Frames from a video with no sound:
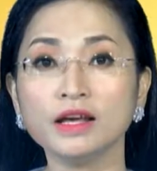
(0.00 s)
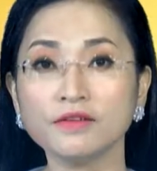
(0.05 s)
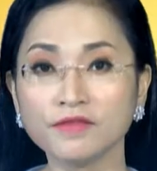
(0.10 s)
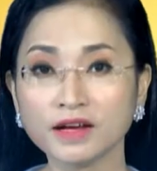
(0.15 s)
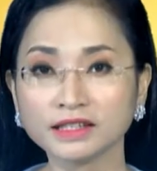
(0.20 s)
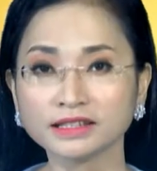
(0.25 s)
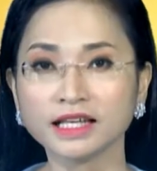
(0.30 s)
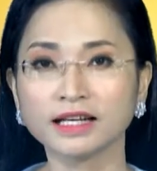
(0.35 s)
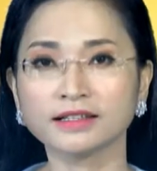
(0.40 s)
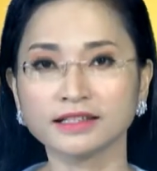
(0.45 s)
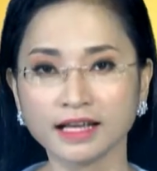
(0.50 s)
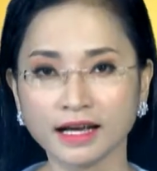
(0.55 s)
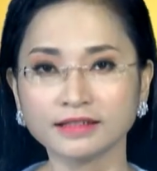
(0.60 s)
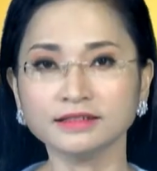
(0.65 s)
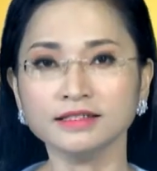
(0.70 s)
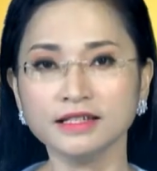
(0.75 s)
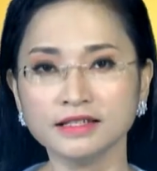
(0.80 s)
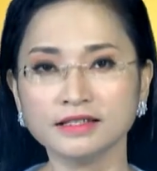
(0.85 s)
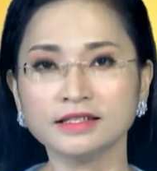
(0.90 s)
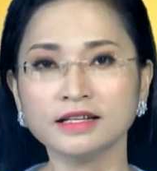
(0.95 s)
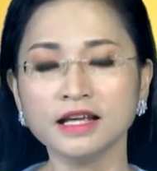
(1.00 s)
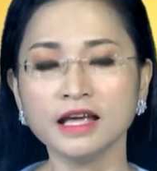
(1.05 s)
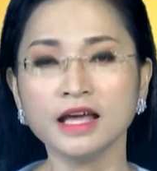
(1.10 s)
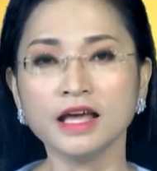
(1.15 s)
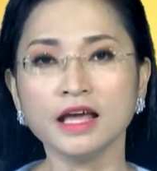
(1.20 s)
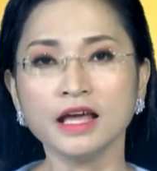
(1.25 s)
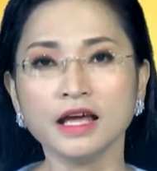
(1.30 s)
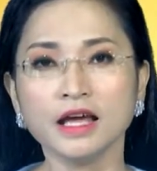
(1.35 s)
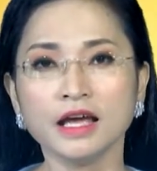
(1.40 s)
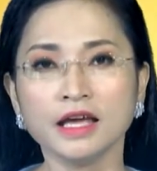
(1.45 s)
Văn Thành khẳng định
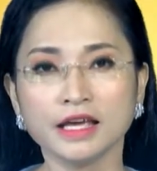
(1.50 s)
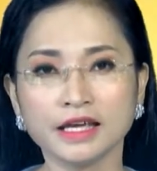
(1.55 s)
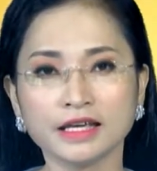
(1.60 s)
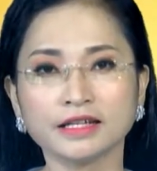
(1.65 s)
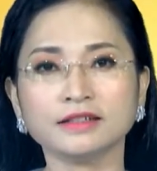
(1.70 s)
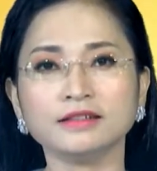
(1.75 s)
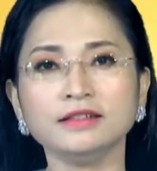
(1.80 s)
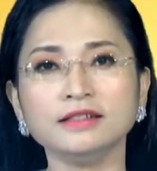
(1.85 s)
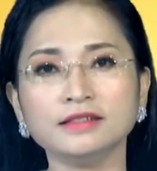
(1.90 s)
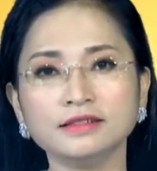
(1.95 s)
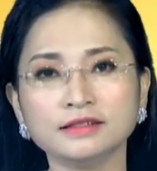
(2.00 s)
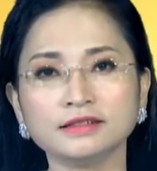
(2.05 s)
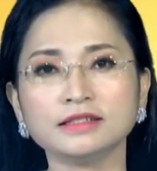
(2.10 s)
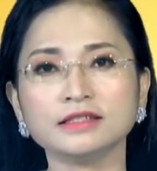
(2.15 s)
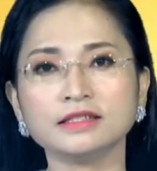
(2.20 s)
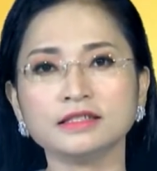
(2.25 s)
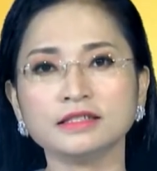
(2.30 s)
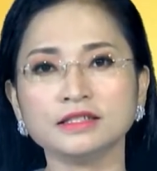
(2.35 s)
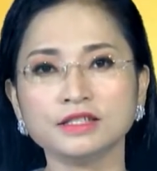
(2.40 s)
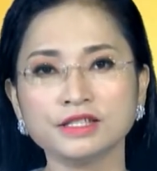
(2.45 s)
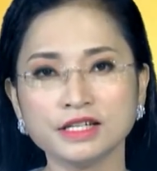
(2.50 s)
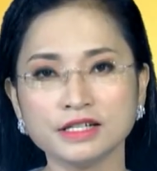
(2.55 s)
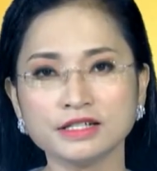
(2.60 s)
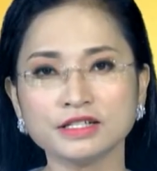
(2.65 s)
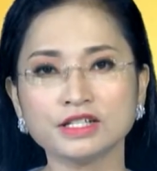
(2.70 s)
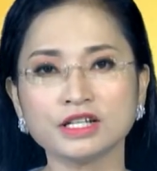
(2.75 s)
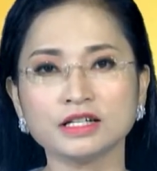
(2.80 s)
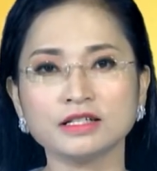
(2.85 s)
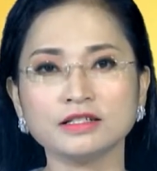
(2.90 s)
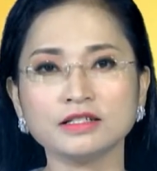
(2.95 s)
hiện lượng
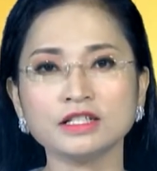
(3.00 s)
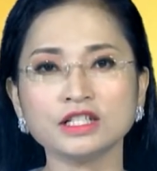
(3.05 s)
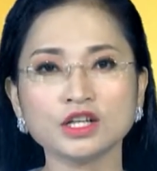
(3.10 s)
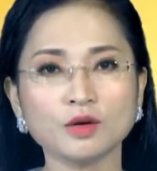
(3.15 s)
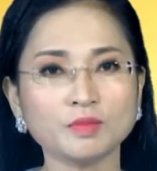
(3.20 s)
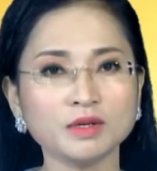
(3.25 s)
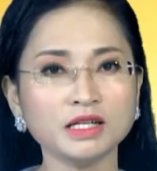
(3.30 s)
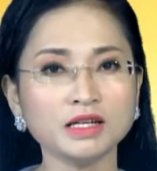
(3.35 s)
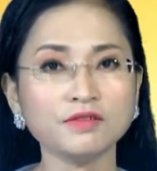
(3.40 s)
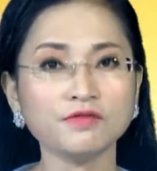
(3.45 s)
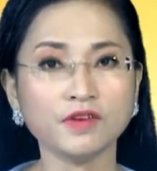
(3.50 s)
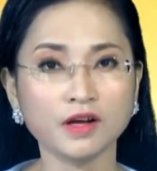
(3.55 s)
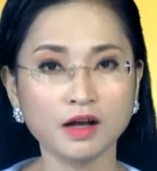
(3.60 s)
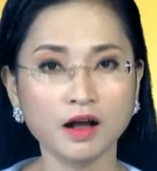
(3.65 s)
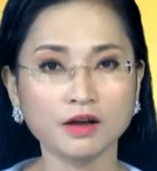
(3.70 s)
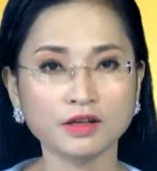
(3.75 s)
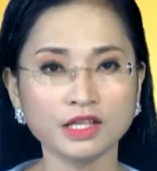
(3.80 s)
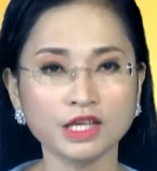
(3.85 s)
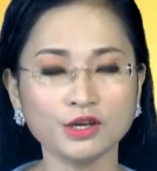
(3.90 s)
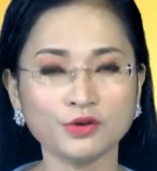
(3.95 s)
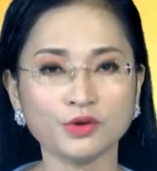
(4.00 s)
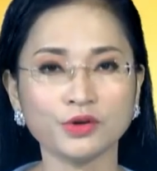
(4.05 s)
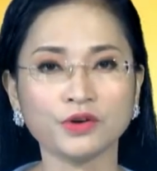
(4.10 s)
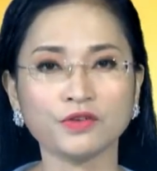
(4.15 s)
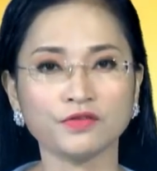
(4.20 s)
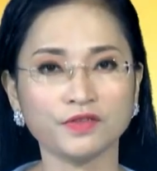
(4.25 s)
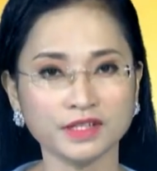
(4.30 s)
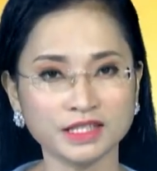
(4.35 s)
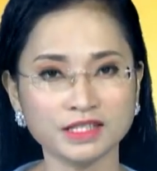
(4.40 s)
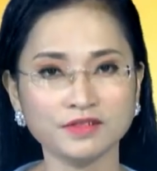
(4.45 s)
dự trữ trong nước vẫn còn nhiều
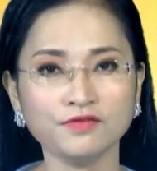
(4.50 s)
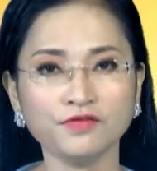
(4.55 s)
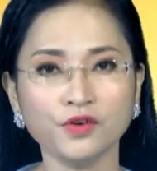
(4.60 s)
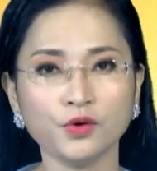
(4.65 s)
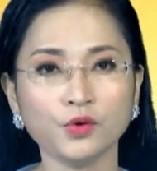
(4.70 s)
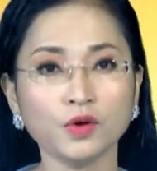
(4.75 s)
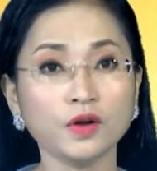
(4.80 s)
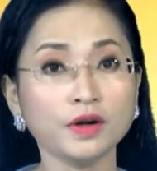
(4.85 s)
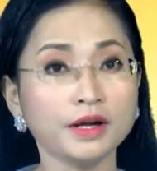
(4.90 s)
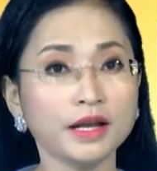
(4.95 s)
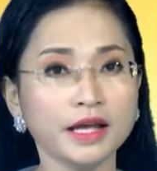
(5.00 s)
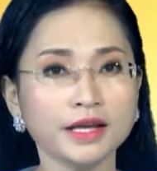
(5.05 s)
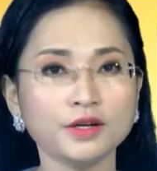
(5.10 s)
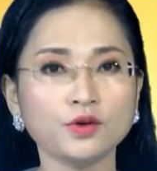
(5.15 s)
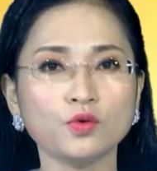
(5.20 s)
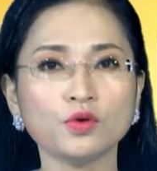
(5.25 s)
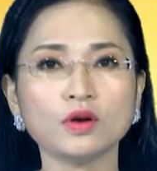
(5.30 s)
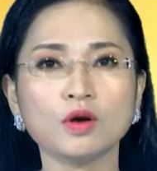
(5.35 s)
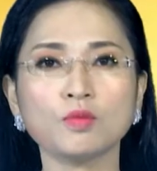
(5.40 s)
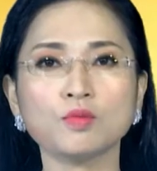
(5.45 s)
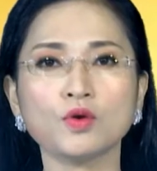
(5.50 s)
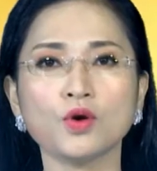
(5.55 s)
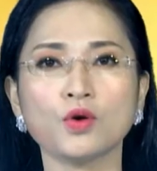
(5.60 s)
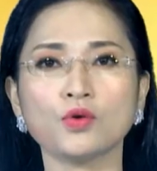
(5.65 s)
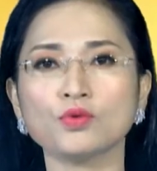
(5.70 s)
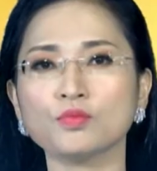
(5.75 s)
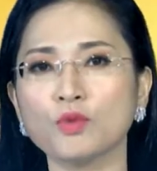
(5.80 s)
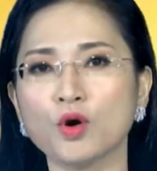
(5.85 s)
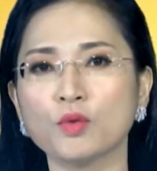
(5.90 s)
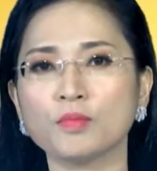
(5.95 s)
và Chính phủ có đầy đủ công
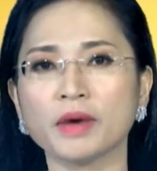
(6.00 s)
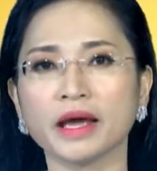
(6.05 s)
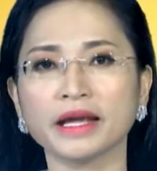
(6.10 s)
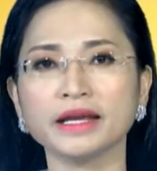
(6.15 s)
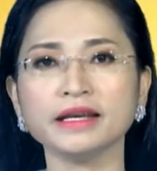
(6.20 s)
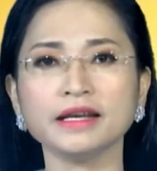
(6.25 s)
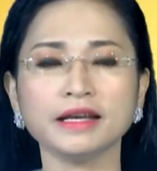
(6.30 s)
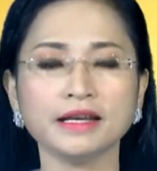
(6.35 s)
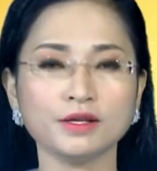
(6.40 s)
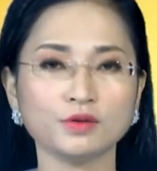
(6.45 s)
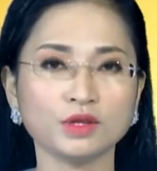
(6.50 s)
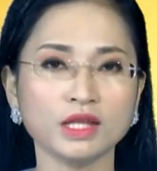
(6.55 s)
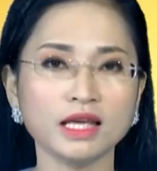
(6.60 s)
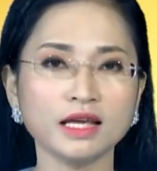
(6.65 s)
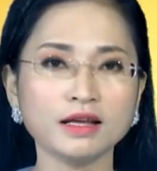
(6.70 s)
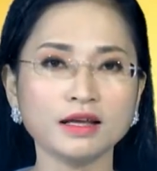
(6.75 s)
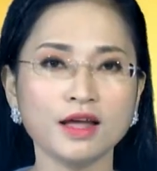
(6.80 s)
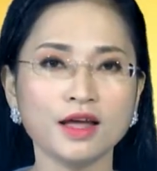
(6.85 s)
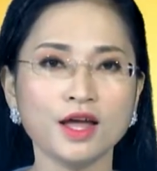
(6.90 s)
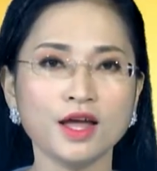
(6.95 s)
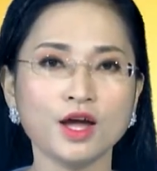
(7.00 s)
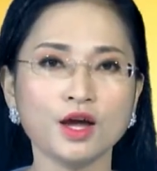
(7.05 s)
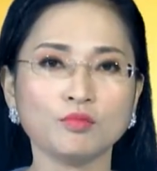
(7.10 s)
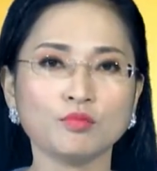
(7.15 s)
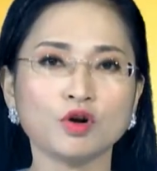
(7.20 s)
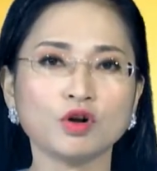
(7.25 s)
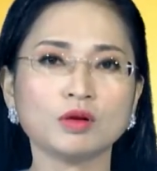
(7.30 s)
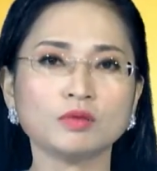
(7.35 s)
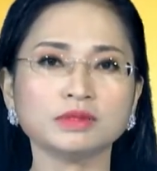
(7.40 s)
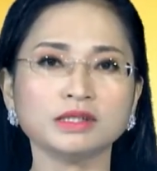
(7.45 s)
cụ, bộ máy để điều tiết.
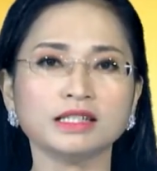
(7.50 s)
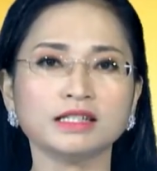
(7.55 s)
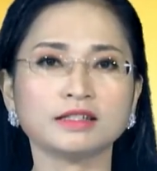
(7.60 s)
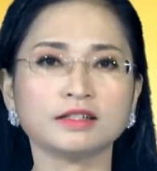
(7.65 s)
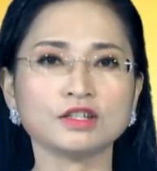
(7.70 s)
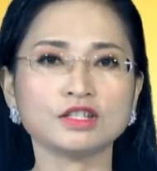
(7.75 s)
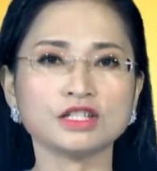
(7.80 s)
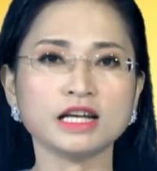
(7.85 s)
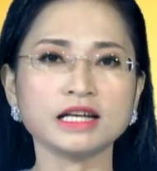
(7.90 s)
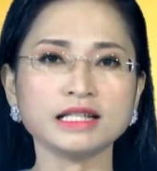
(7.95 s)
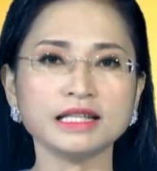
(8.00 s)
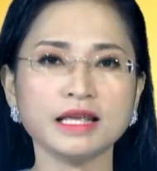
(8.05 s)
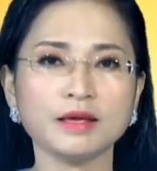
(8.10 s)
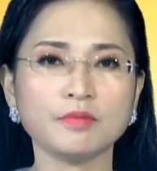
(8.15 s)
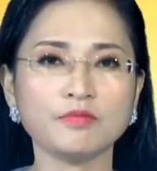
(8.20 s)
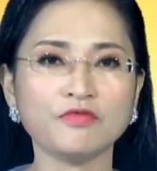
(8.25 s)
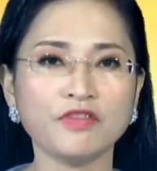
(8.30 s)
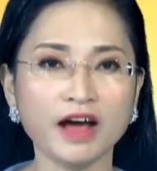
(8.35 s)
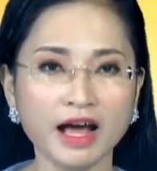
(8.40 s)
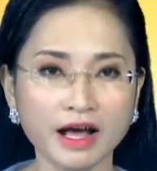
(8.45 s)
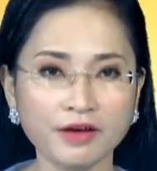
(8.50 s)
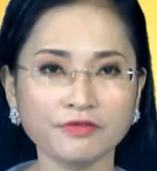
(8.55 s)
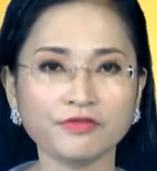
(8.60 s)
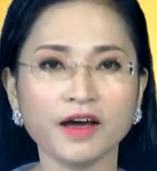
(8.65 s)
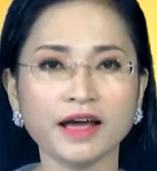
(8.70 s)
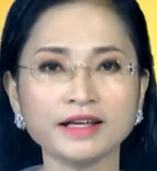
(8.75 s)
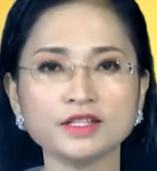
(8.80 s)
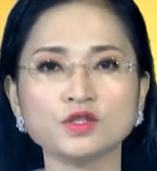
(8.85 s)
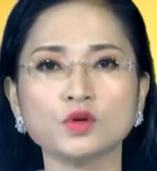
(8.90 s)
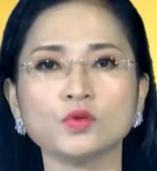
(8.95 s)
Bộ Công Thương có trách nhiệm và
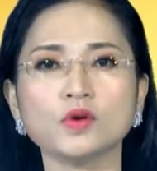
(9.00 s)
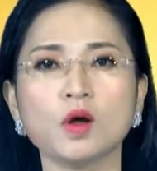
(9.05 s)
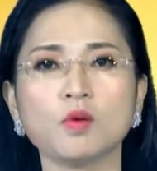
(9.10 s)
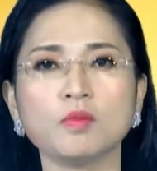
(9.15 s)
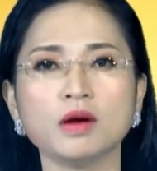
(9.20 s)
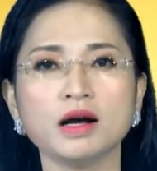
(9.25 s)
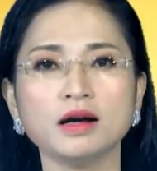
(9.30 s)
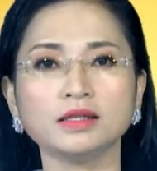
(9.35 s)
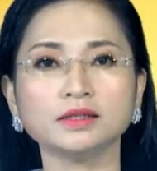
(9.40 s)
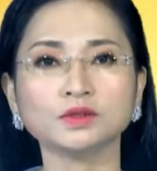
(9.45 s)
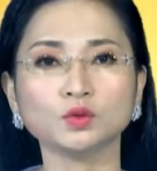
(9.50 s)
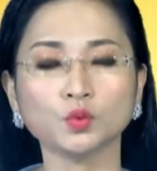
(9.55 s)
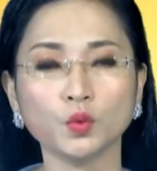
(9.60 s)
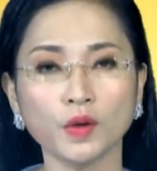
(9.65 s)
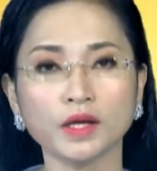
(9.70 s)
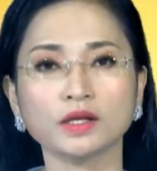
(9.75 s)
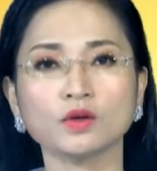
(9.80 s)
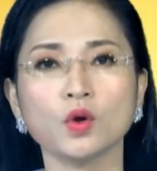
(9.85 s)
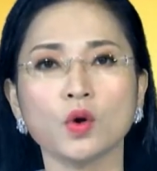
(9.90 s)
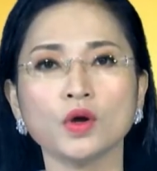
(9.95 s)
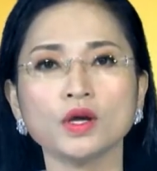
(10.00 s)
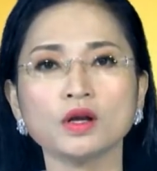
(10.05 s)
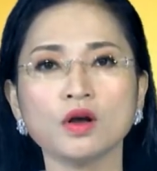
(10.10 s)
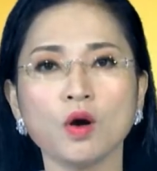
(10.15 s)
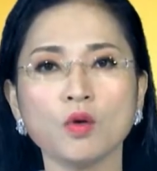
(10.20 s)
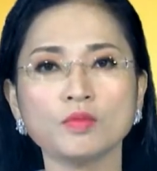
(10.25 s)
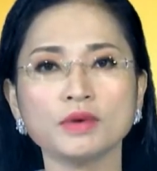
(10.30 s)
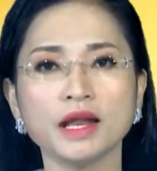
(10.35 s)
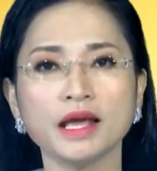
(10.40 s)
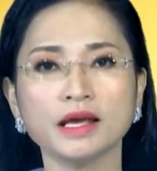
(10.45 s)
phải chủ động hơn, tuyệt đối
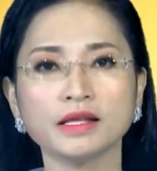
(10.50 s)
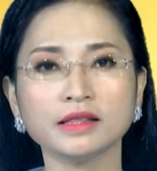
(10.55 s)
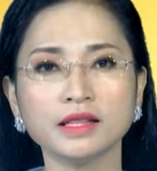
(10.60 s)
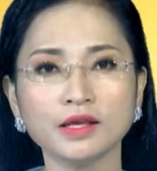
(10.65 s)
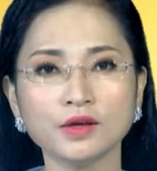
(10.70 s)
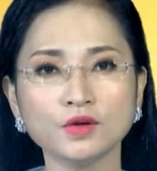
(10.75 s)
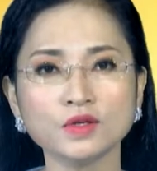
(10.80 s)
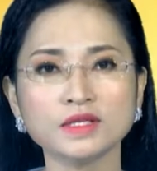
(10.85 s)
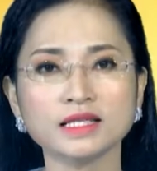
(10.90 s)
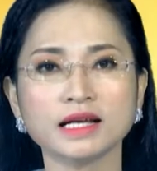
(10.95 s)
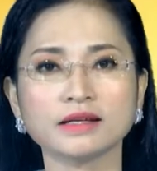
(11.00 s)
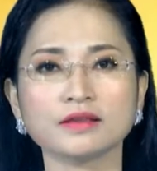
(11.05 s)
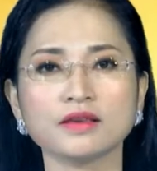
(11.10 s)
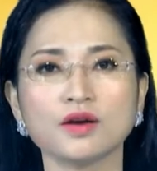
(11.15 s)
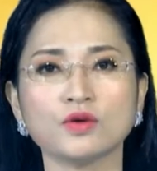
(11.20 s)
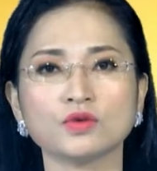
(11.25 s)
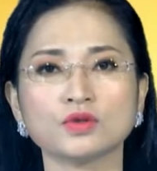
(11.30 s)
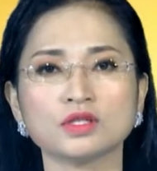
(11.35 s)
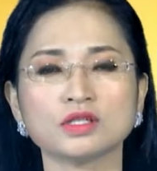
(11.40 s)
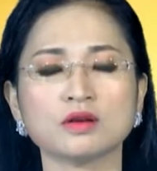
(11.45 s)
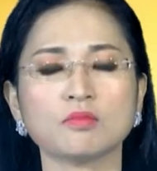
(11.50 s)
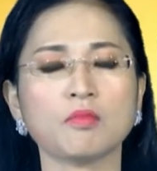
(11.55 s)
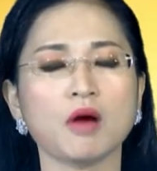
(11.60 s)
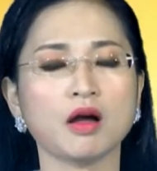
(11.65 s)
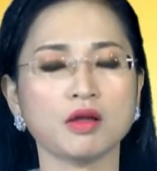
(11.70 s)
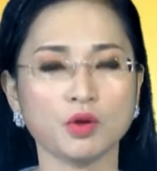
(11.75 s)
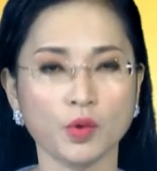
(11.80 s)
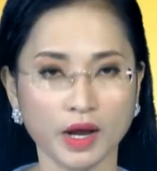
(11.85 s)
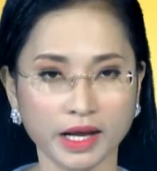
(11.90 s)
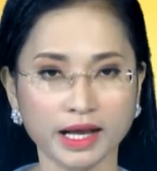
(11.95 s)
không để thiếu xăng dầu trong
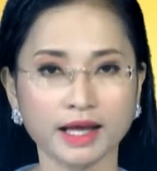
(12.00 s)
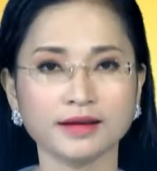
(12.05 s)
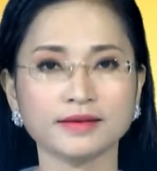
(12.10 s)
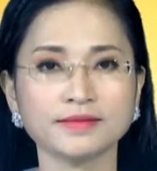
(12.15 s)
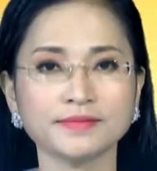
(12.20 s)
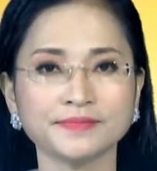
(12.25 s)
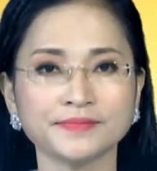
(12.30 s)
mọi hoàn cảnh.